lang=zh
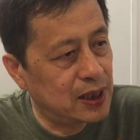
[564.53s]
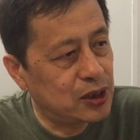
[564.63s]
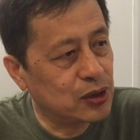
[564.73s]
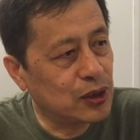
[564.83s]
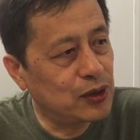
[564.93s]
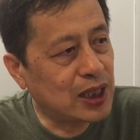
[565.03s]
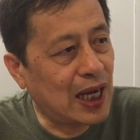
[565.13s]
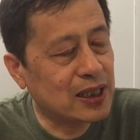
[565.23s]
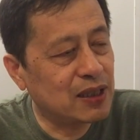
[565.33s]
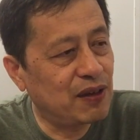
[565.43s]
就等于
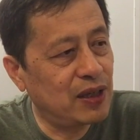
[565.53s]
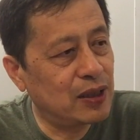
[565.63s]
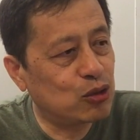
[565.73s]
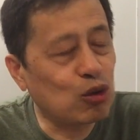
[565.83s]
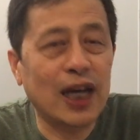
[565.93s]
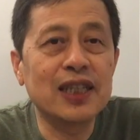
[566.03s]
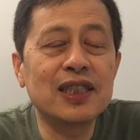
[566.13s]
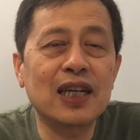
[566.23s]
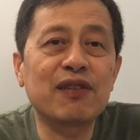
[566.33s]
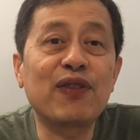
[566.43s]
他是抓
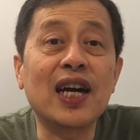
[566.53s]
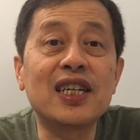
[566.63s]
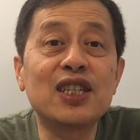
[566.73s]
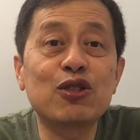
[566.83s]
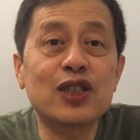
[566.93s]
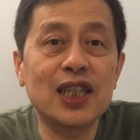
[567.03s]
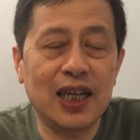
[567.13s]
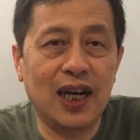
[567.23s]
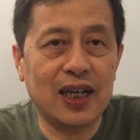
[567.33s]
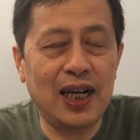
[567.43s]
人家的反科学之
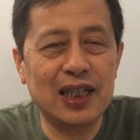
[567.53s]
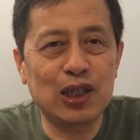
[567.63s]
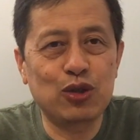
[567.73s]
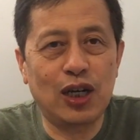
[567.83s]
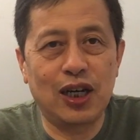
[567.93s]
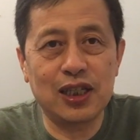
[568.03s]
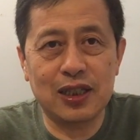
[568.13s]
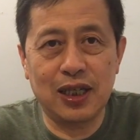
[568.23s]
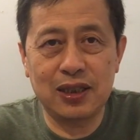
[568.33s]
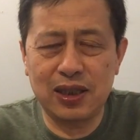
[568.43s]
类啊，看上去好
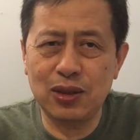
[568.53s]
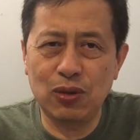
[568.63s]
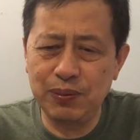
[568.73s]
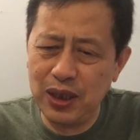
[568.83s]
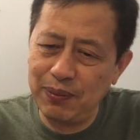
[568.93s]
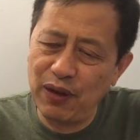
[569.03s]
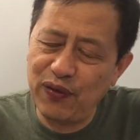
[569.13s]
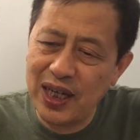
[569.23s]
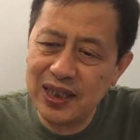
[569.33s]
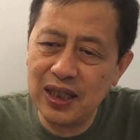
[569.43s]
像他其实我们里面
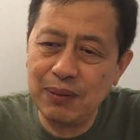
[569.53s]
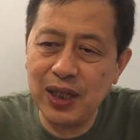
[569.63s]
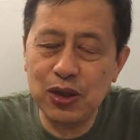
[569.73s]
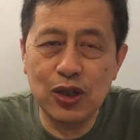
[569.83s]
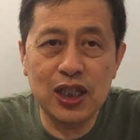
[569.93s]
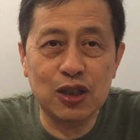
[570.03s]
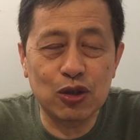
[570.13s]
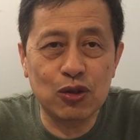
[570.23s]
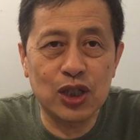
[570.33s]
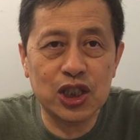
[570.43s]
发现里面有
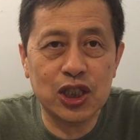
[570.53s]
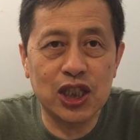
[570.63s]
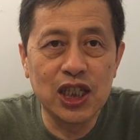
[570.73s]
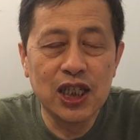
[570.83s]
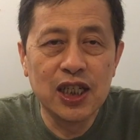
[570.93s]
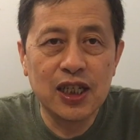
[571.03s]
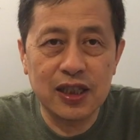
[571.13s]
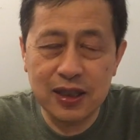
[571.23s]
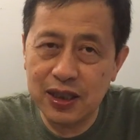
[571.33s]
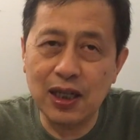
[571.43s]
很多是
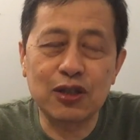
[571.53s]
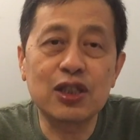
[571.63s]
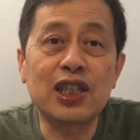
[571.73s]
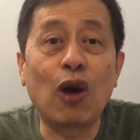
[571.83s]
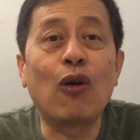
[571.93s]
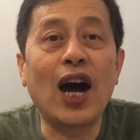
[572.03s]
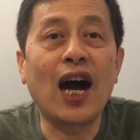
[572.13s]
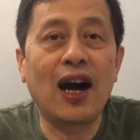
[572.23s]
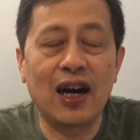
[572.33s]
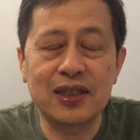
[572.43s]
这小子狡猾
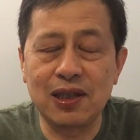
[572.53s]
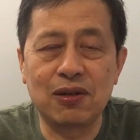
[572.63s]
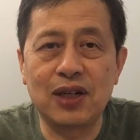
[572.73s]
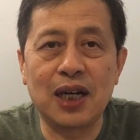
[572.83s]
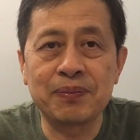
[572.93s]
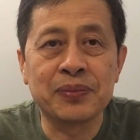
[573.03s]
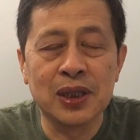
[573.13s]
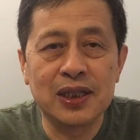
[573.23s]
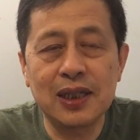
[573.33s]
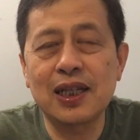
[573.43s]
啊，狡猾。
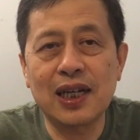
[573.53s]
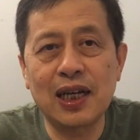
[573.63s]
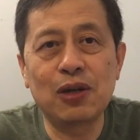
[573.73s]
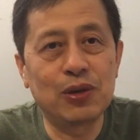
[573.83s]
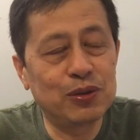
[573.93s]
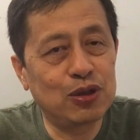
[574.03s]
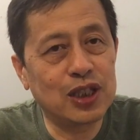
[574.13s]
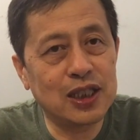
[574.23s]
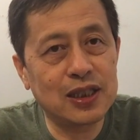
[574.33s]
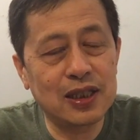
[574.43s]
现在看来我们
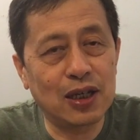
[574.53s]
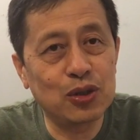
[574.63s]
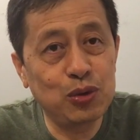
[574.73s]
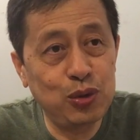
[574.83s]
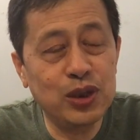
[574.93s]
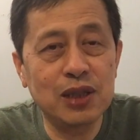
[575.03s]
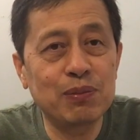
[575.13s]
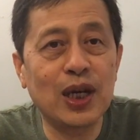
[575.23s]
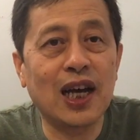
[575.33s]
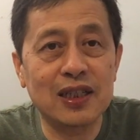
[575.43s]
觉得这小子居
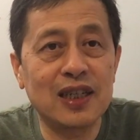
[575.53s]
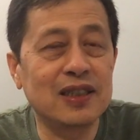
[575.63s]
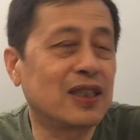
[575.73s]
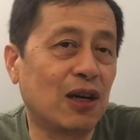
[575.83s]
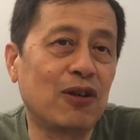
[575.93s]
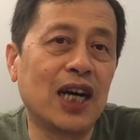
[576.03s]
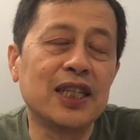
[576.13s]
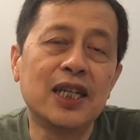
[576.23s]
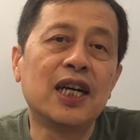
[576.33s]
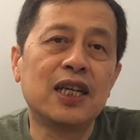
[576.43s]
心不良的很狡猾，
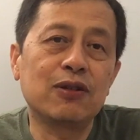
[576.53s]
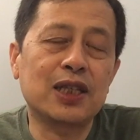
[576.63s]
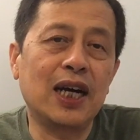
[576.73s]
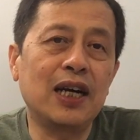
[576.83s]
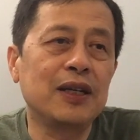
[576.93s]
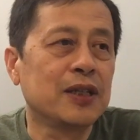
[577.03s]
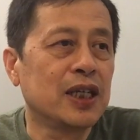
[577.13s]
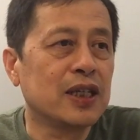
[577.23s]
因为他